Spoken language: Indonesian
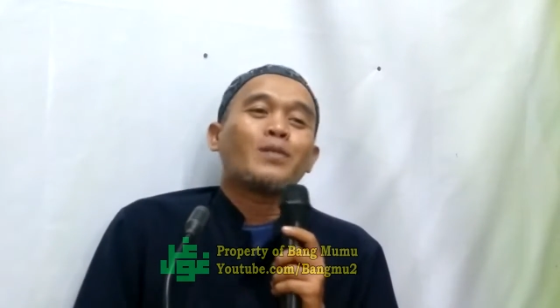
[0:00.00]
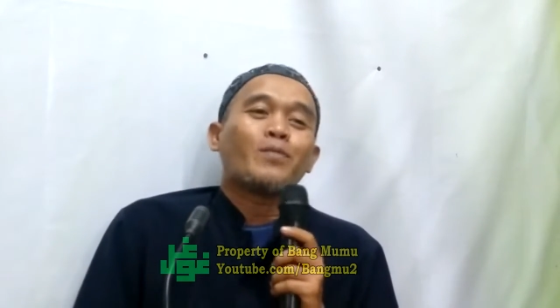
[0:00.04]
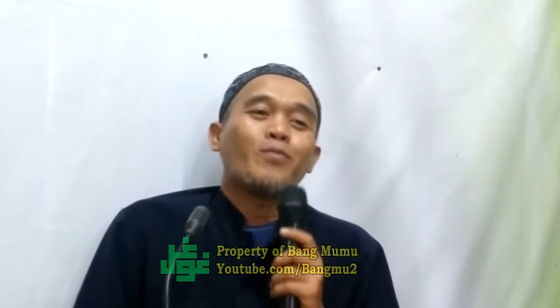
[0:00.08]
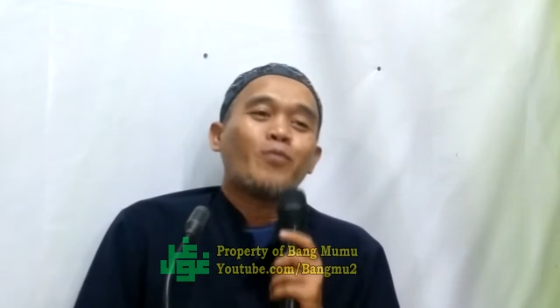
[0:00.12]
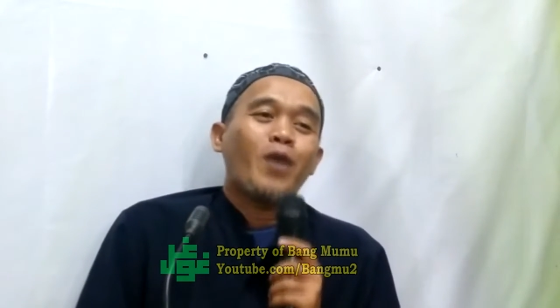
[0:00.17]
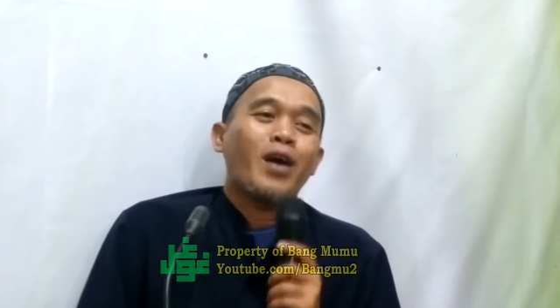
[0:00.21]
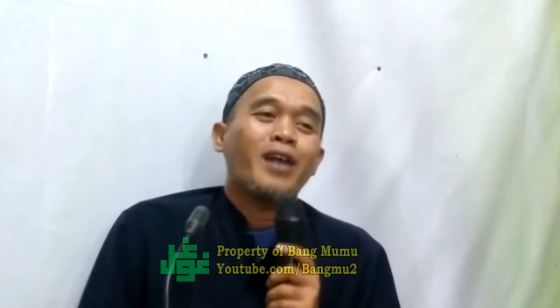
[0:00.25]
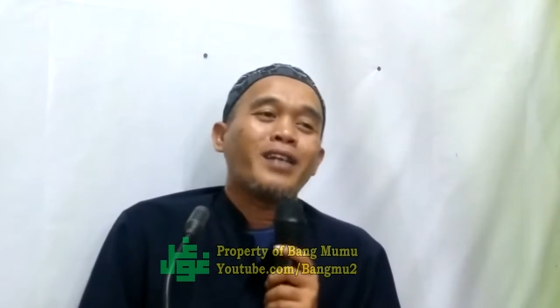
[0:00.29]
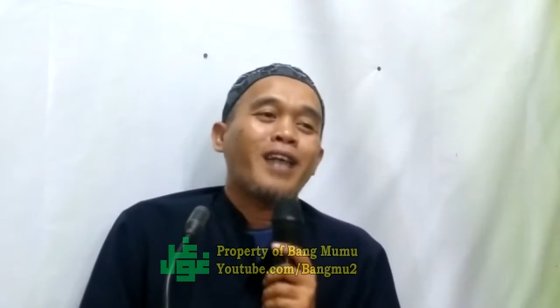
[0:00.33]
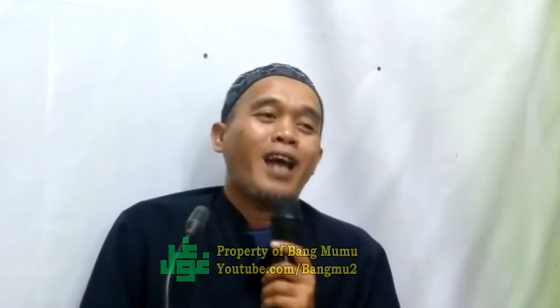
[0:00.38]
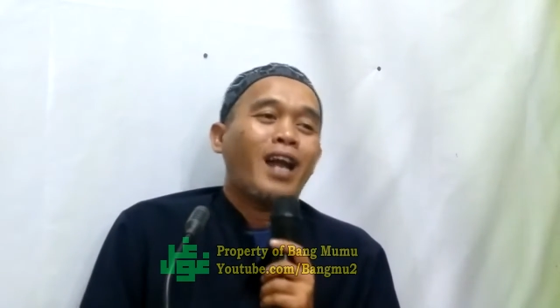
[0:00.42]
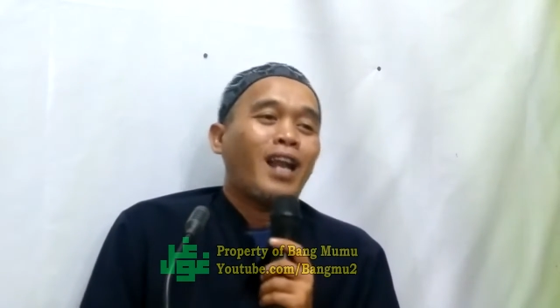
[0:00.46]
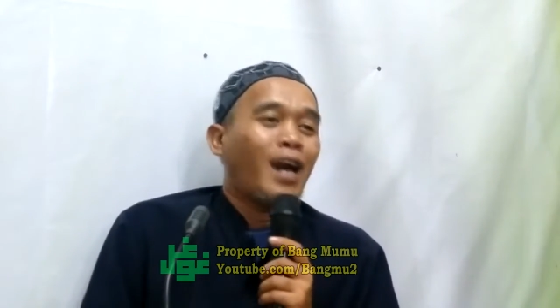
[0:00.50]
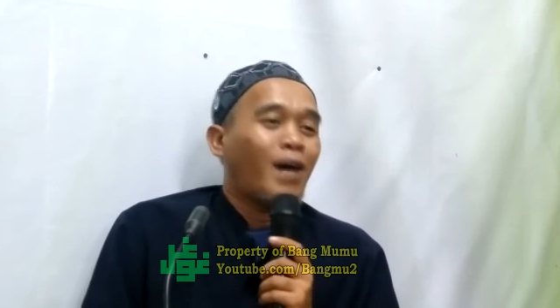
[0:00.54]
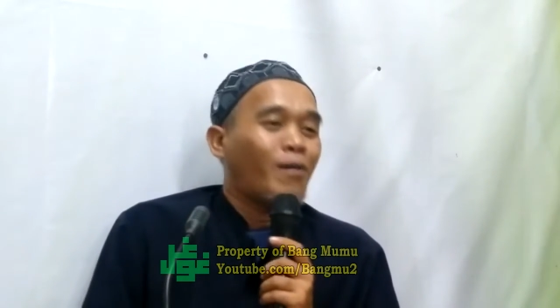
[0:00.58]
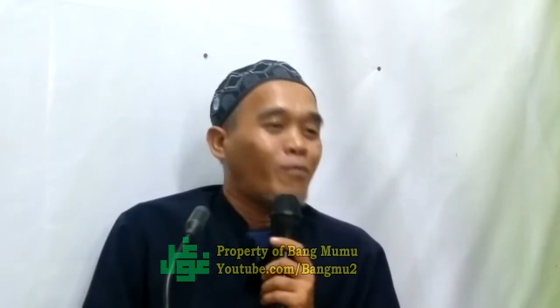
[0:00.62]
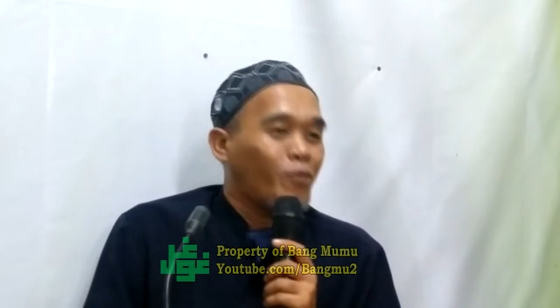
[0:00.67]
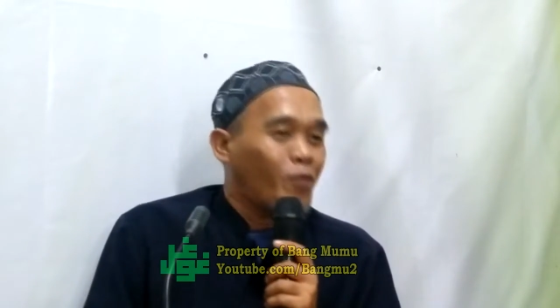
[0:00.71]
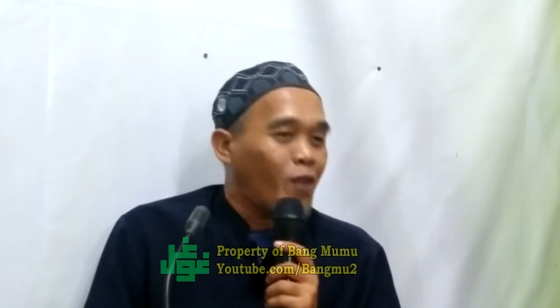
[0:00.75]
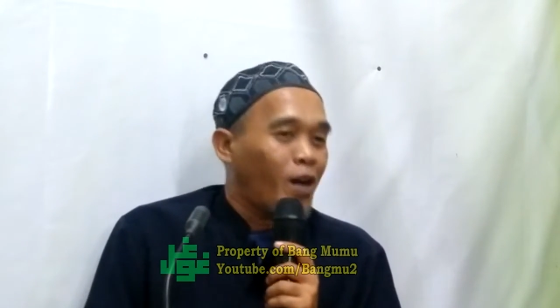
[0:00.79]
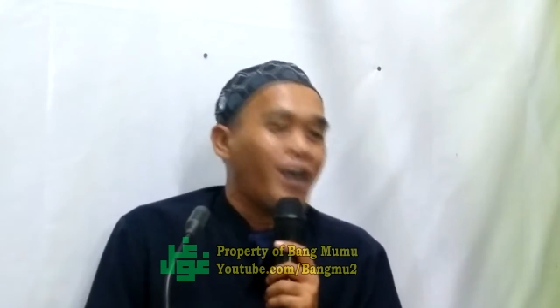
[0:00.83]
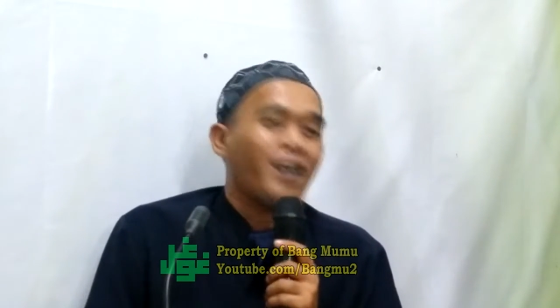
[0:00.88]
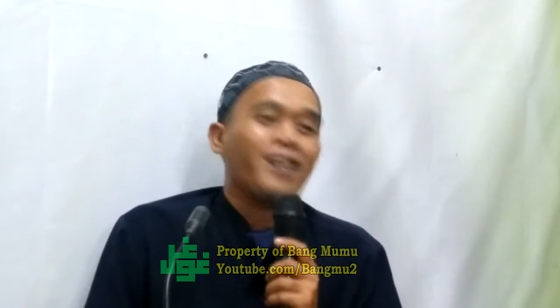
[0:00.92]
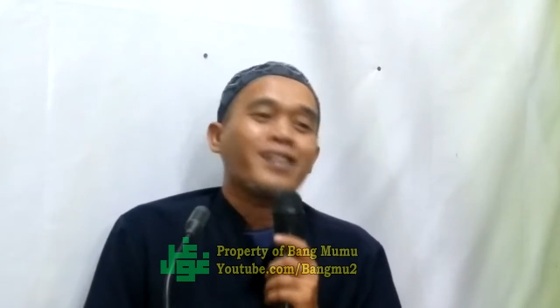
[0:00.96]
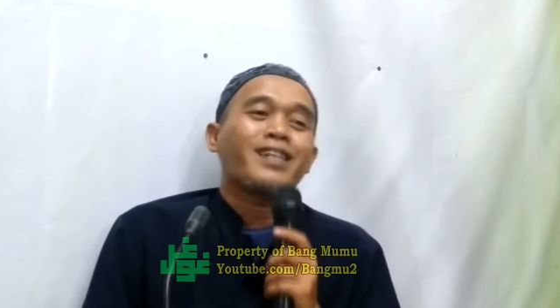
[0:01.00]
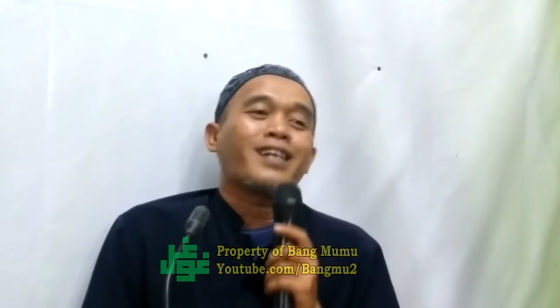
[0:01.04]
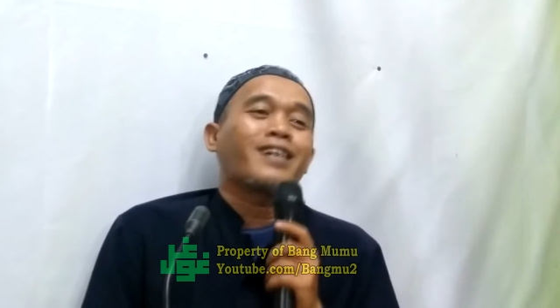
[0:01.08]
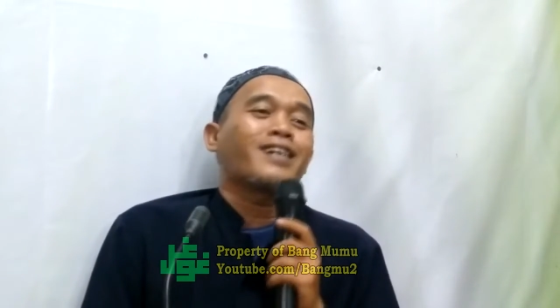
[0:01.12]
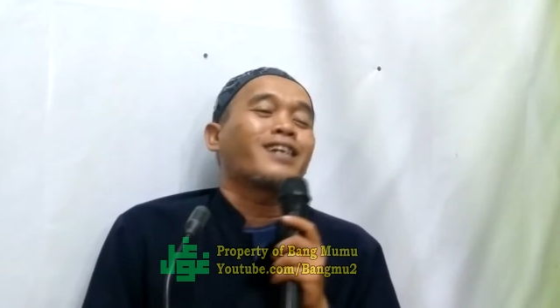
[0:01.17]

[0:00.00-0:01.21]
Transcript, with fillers: sebulan ya alhamdulillah ke, ke,